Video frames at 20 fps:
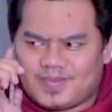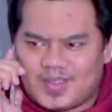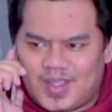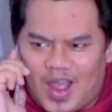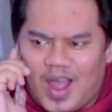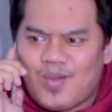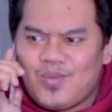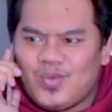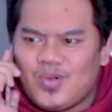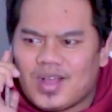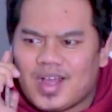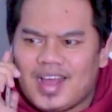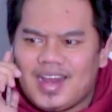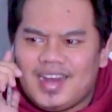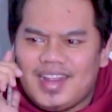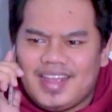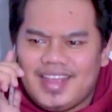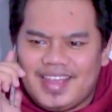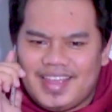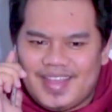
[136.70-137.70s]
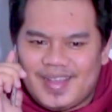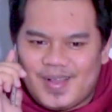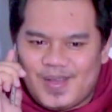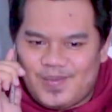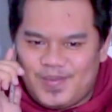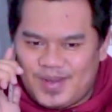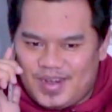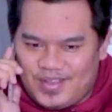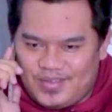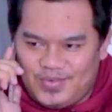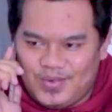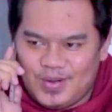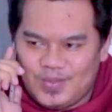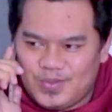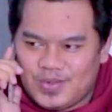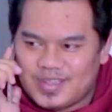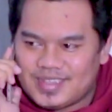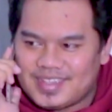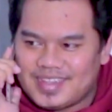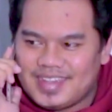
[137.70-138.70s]
Kamu kali yang gak pernah full
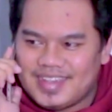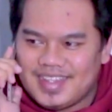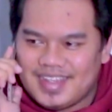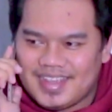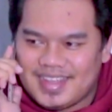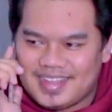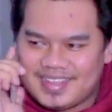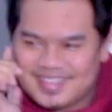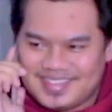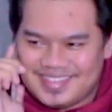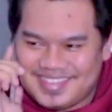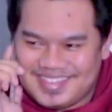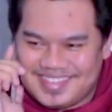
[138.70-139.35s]
puasanya.